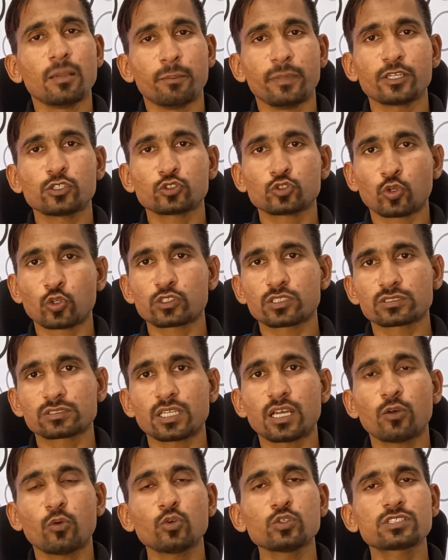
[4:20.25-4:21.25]
बिकॉज हो
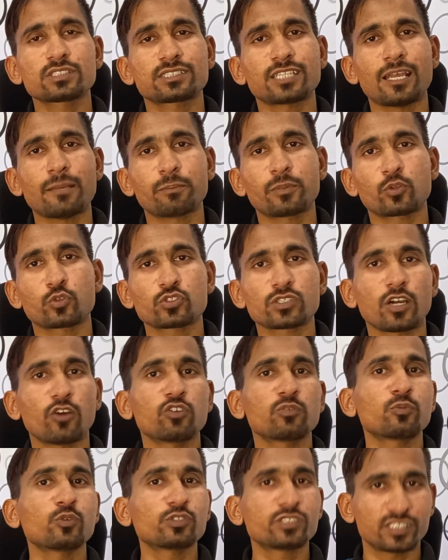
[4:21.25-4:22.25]
सकता है उस टाइम पर उसका
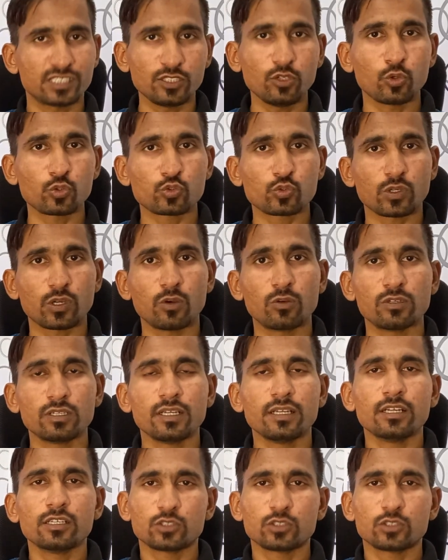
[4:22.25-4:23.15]
आउटपुट सी हो चुका हो